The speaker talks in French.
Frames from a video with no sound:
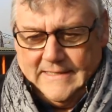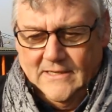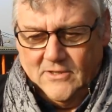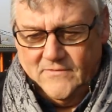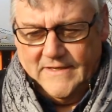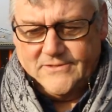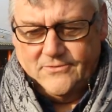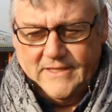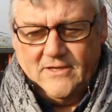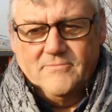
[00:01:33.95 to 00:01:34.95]
qu'il revient
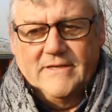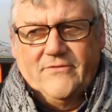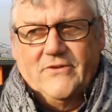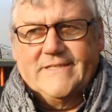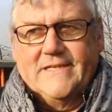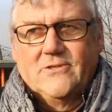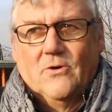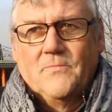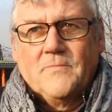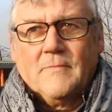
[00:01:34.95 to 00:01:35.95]
sur des grandes
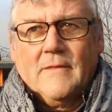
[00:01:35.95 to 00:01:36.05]
manifestations.